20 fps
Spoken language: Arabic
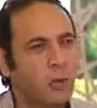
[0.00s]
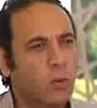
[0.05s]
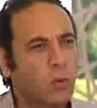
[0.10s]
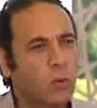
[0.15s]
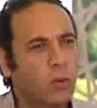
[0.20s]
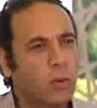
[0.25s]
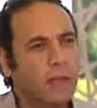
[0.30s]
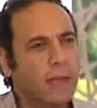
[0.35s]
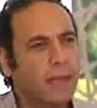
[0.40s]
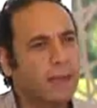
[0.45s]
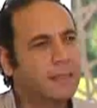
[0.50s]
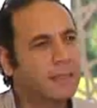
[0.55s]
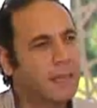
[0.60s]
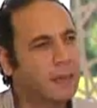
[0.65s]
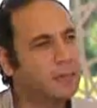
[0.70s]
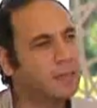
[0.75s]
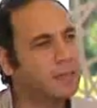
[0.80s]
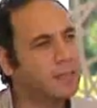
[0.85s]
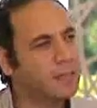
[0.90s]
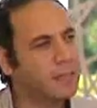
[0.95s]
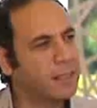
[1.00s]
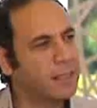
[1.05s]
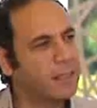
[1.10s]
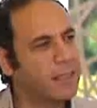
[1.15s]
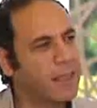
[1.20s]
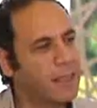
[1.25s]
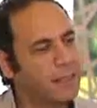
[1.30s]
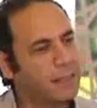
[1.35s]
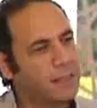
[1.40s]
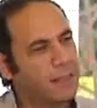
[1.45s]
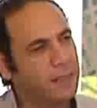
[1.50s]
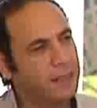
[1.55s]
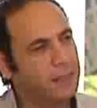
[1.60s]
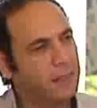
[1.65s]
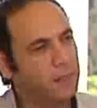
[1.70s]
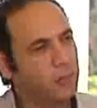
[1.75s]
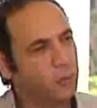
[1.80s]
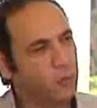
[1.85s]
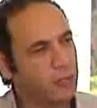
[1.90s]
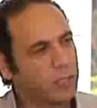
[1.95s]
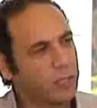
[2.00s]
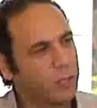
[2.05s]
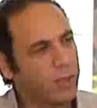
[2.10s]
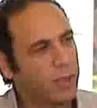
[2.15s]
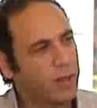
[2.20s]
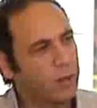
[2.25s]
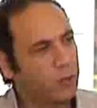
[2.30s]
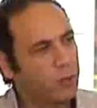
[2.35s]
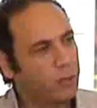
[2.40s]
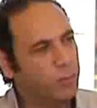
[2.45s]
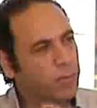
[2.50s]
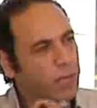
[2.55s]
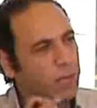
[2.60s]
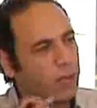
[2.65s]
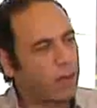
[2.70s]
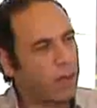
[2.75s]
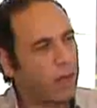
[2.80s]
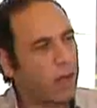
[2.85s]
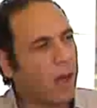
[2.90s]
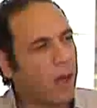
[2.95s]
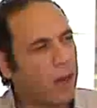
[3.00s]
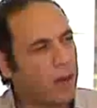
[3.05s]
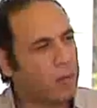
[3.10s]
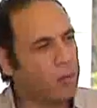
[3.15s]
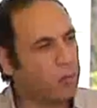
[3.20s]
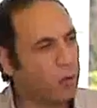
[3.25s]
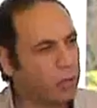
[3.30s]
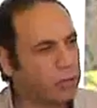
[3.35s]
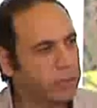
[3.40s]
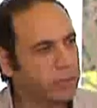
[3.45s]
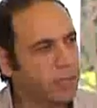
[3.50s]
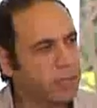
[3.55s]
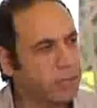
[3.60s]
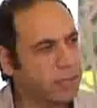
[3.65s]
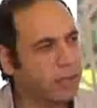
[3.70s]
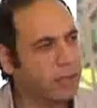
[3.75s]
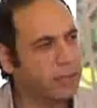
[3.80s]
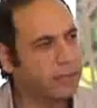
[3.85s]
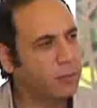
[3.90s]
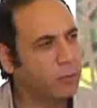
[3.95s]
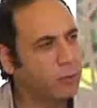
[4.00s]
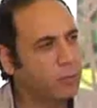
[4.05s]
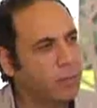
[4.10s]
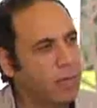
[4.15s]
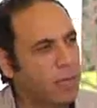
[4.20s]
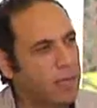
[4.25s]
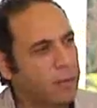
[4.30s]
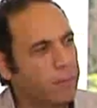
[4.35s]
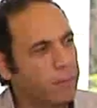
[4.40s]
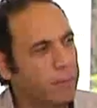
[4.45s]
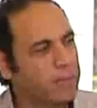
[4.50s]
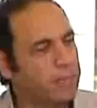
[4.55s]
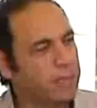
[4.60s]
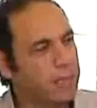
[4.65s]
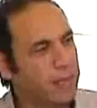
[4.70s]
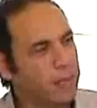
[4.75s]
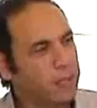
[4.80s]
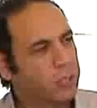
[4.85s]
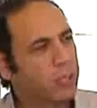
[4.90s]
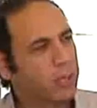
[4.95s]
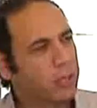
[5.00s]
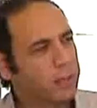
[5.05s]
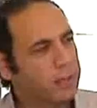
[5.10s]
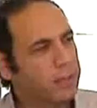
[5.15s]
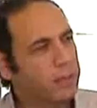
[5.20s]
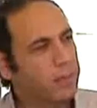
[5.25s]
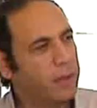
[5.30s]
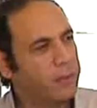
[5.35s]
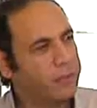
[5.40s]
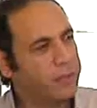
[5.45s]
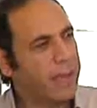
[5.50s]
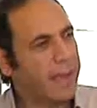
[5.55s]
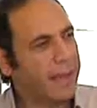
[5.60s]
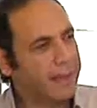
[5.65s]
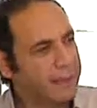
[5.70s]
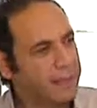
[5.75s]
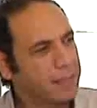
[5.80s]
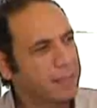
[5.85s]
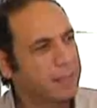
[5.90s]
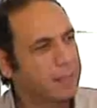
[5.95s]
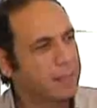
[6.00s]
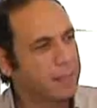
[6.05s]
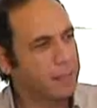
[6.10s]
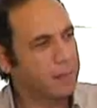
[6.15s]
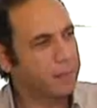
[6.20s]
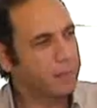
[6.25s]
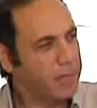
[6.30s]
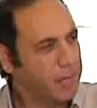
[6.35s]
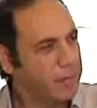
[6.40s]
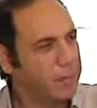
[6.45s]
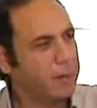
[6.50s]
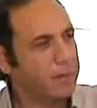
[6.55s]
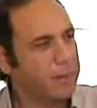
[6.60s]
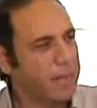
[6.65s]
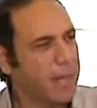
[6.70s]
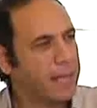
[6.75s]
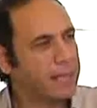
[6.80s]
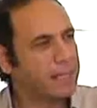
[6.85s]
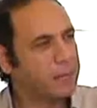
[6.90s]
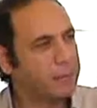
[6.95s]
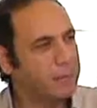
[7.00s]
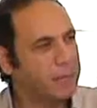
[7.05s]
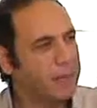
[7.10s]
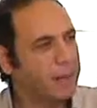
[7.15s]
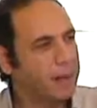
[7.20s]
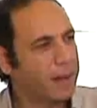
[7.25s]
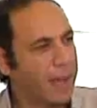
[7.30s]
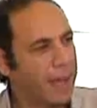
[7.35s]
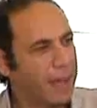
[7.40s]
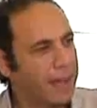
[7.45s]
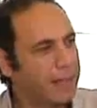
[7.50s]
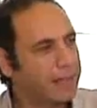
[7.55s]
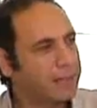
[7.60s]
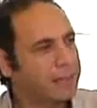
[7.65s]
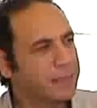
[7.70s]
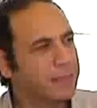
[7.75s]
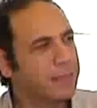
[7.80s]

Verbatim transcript: وكانت ابدت استعدادها حتى ان الروس يبقى لهم قاعه مخصصه ليهم بس على شرط يبقى في عدد مينيمم يعني من الرحلات